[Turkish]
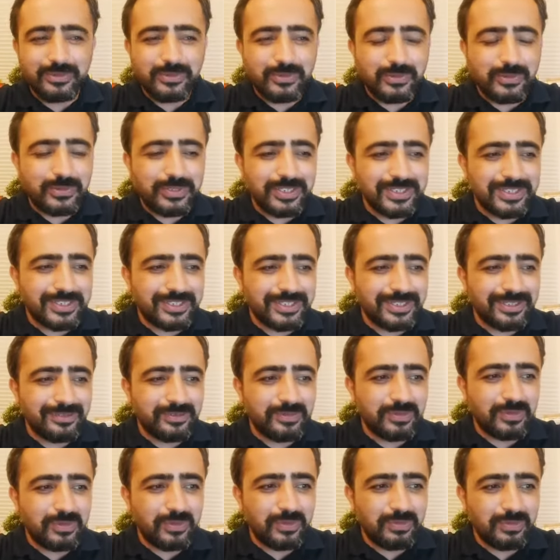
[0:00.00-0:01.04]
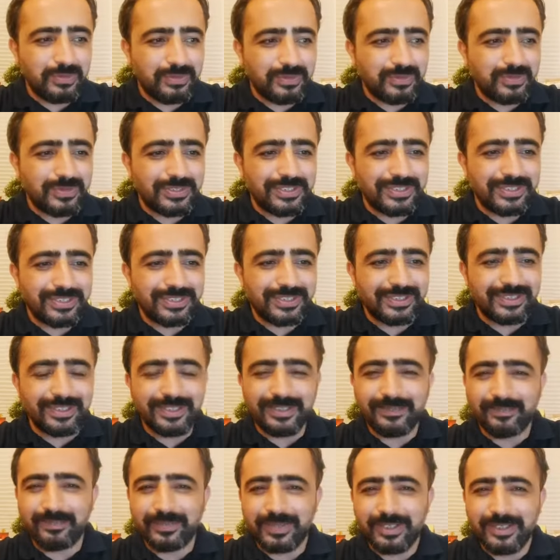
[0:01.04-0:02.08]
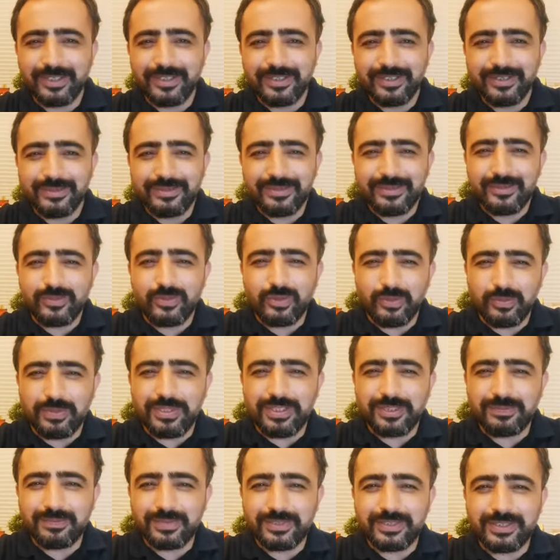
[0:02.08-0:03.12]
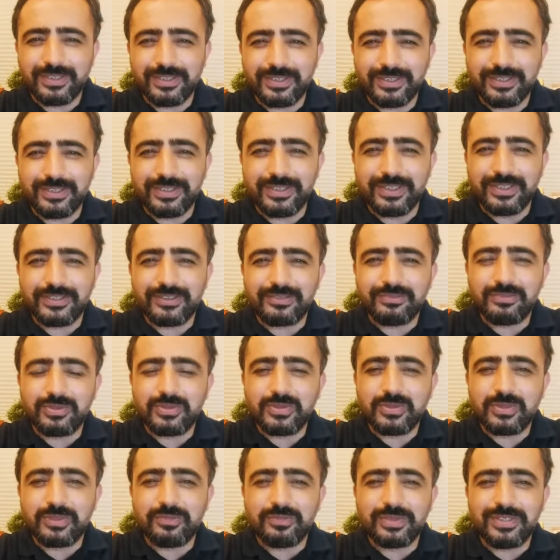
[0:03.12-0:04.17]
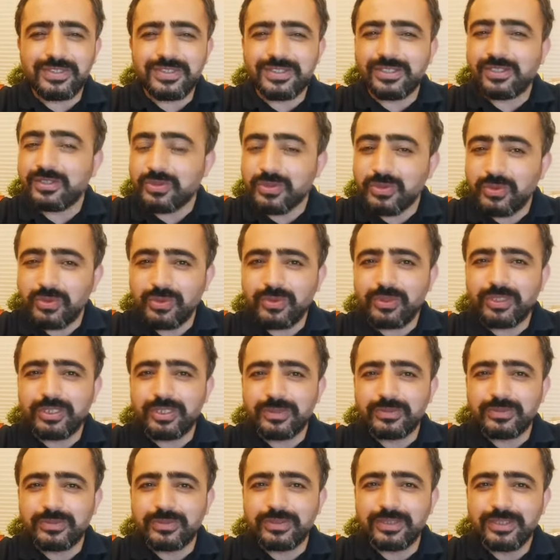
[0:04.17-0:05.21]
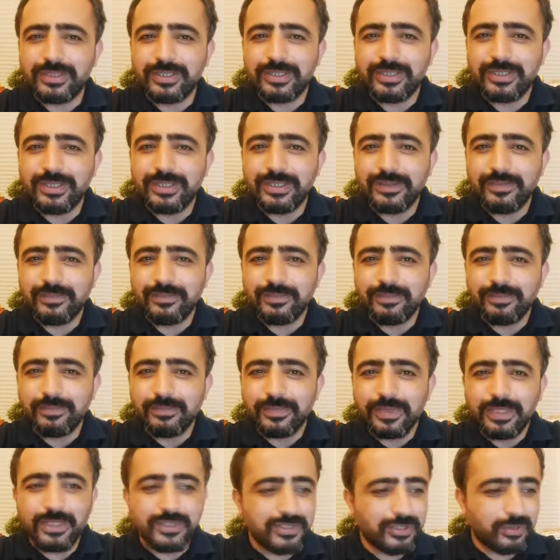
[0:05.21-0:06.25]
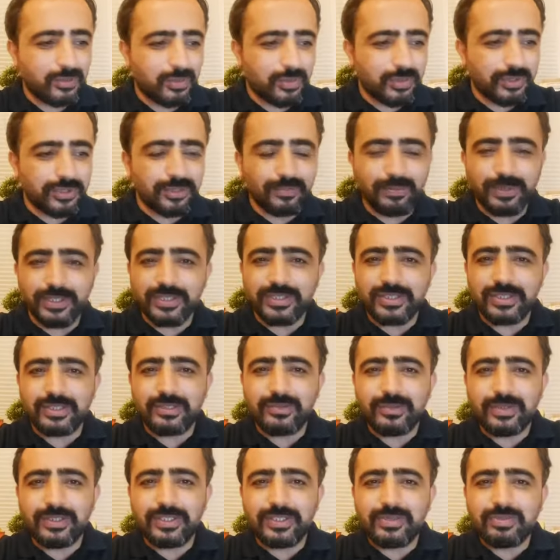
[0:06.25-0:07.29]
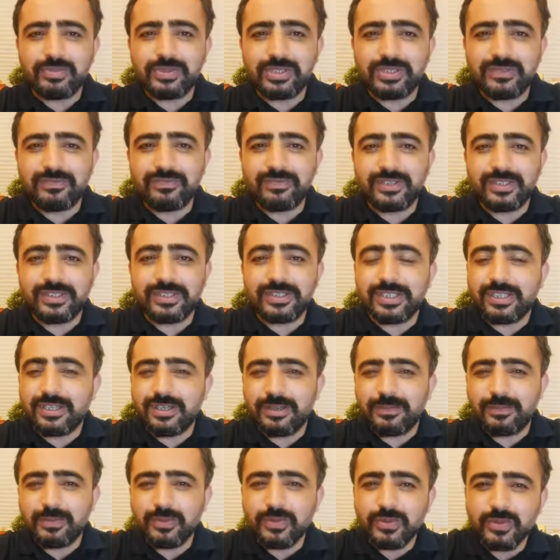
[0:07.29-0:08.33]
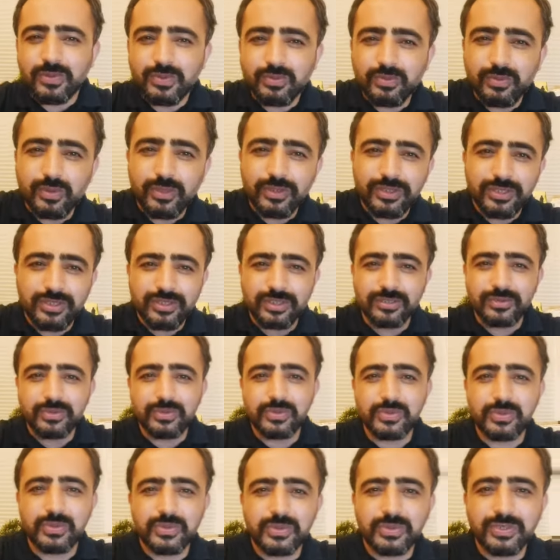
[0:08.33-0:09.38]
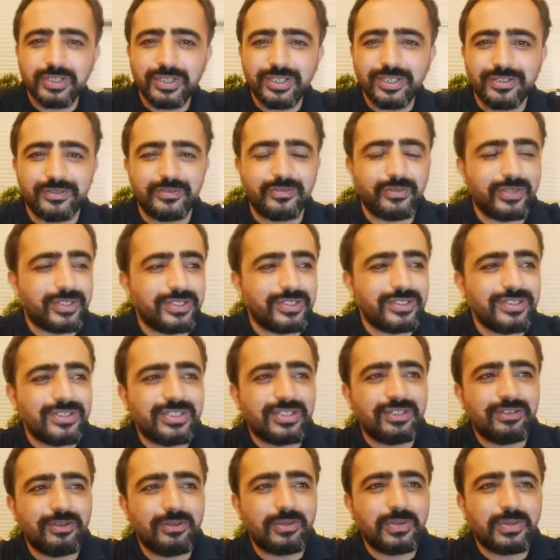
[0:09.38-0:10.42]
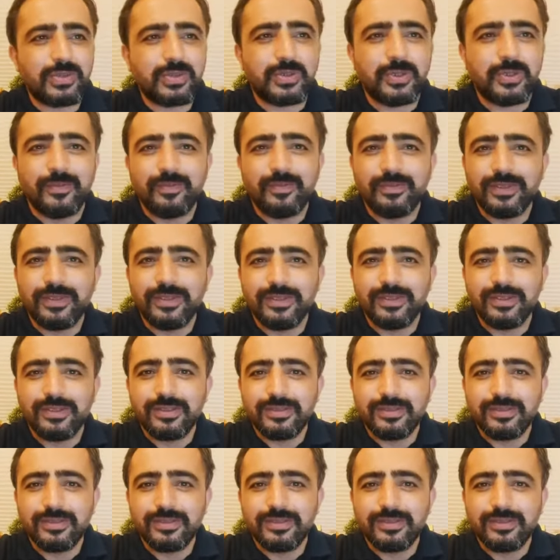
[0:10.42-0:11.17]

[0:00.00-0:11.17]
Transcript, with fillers: Yani ülkesine görünmemiş bir şekilde olimpiyat madalyaları getirmiş olan bir insana soruyorlar buna. Ya sen o kadar başarılı bir geçmişin var. Ne yapıyorsun? Burada çalışıyorsun. Verdiği cevap şu.